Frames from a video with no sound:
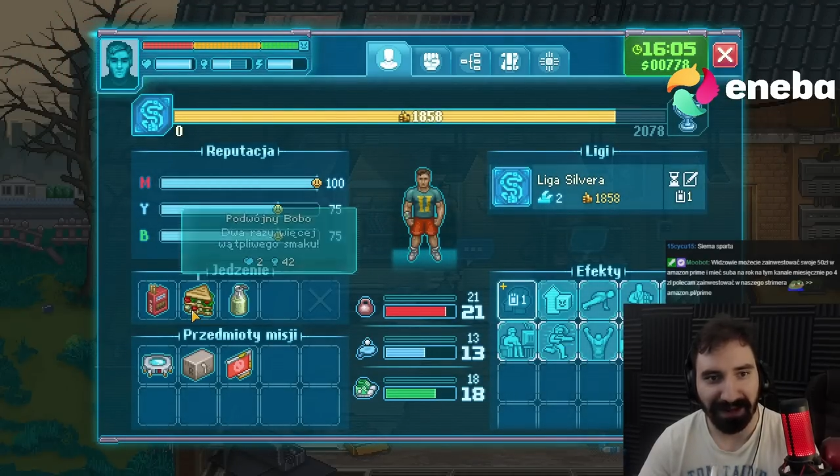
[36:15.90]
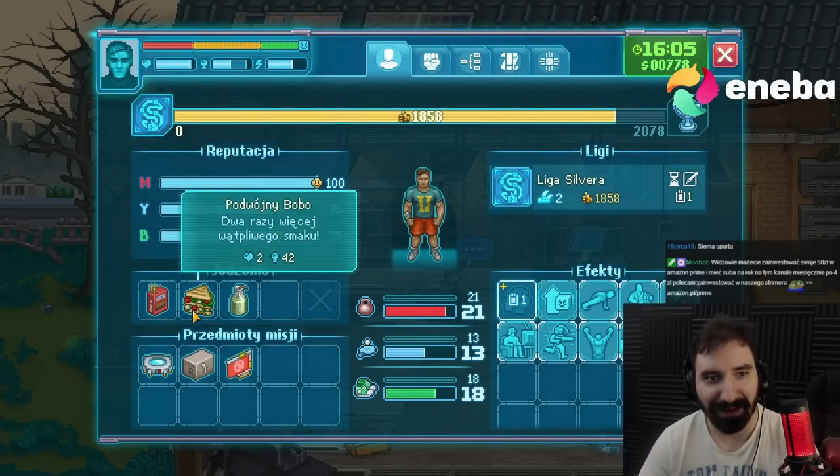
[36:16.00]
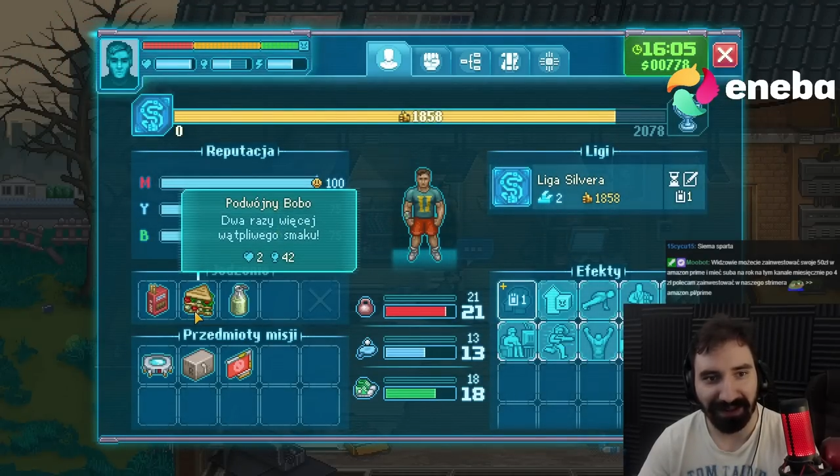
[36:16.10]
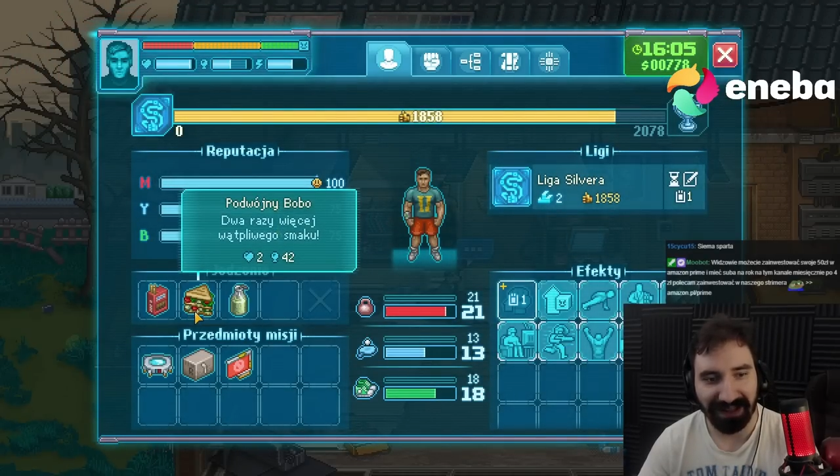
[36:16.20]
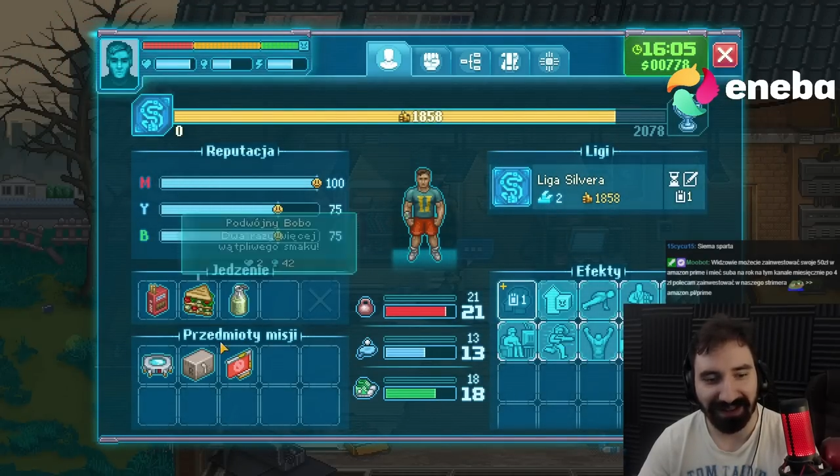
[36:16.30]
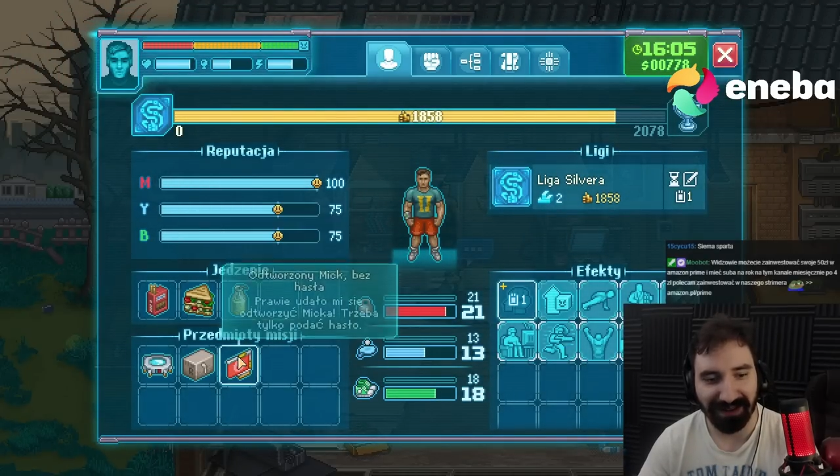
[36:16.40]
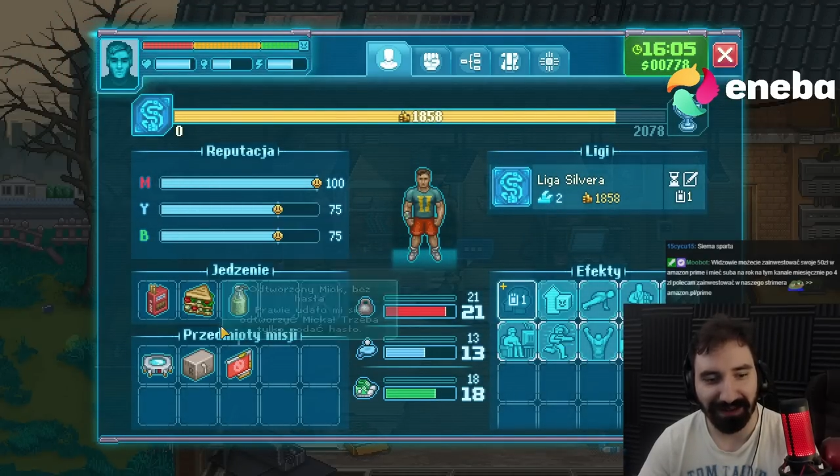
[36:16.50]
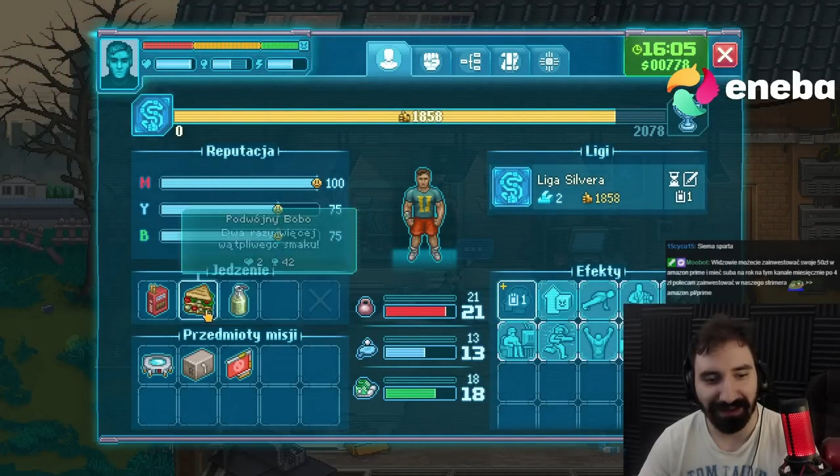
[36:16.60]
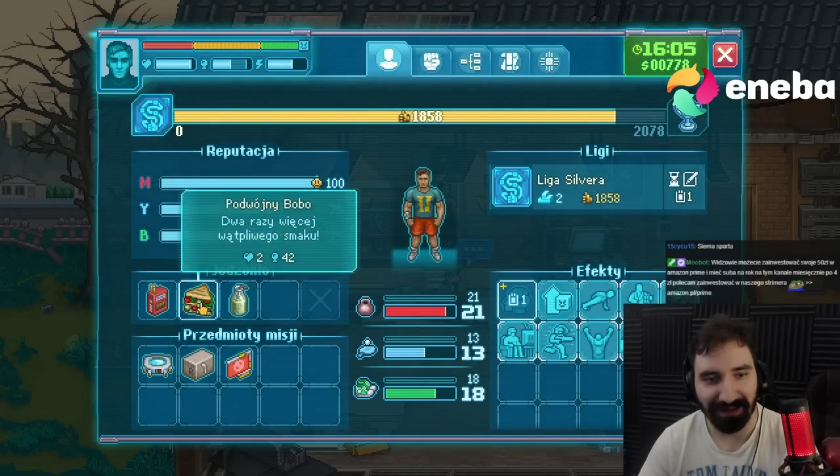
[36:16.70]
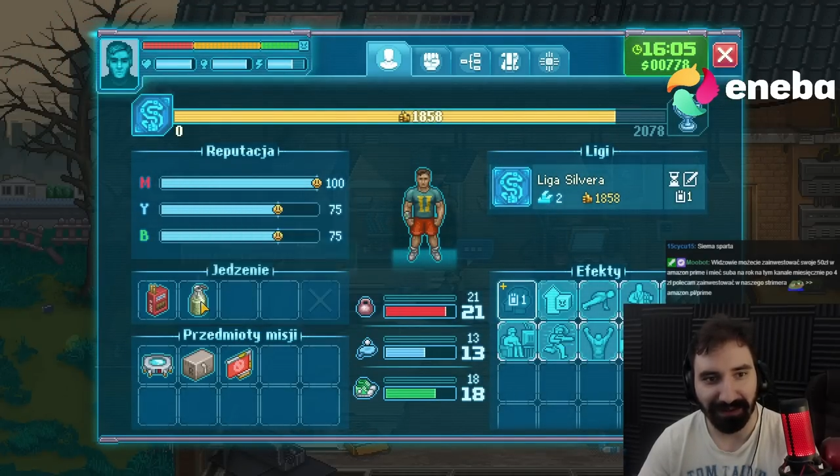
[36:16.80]
tylko
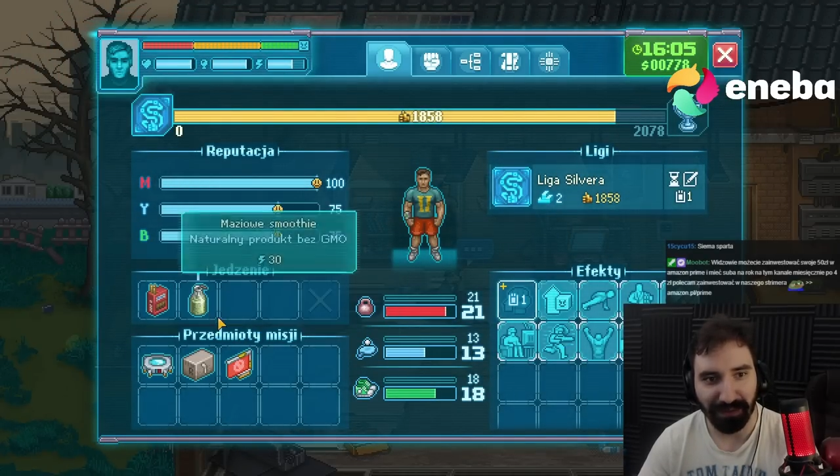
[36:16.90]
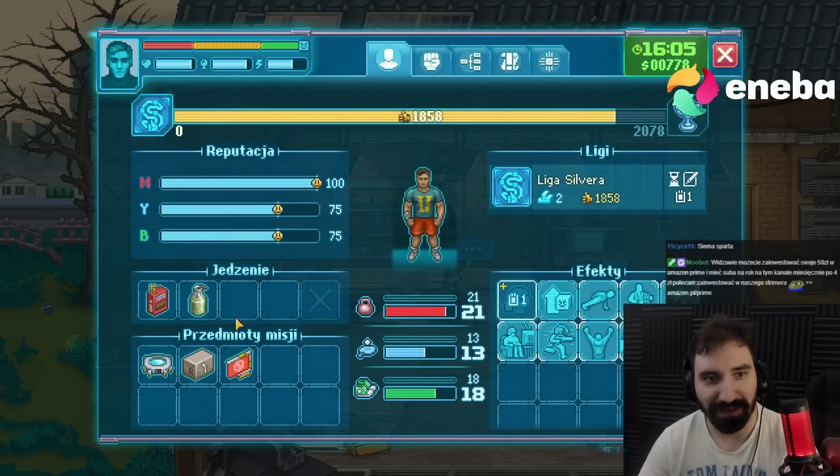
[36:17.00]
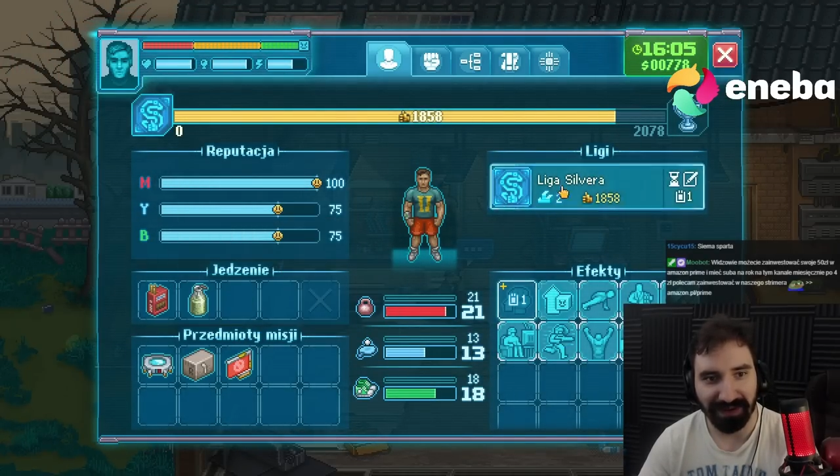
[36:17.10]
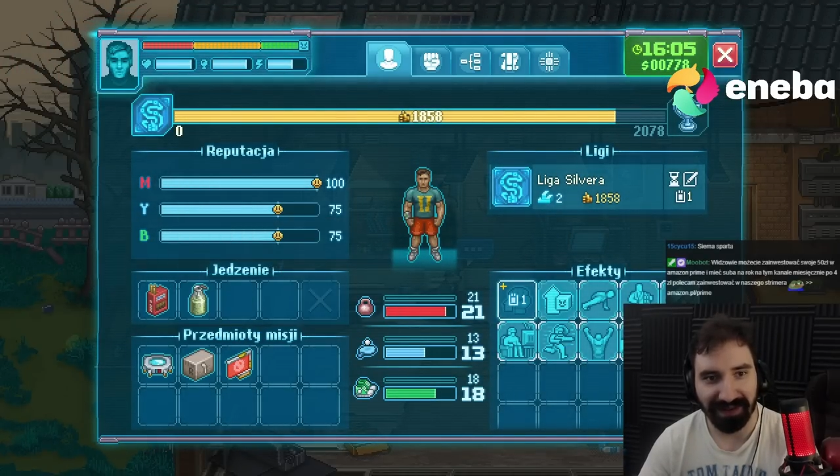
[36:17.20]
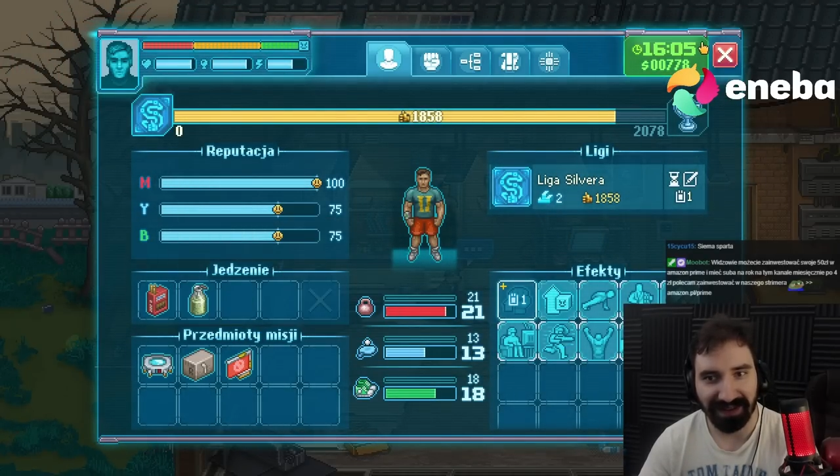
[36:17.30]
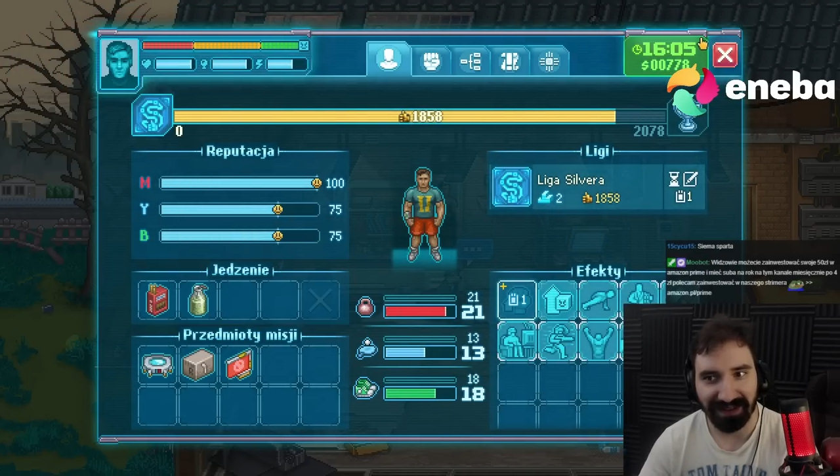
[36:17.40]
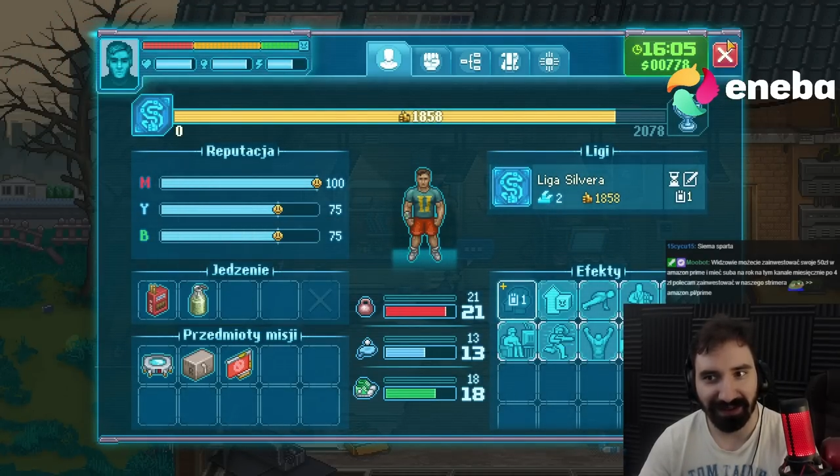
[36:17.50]
jedno urządzenie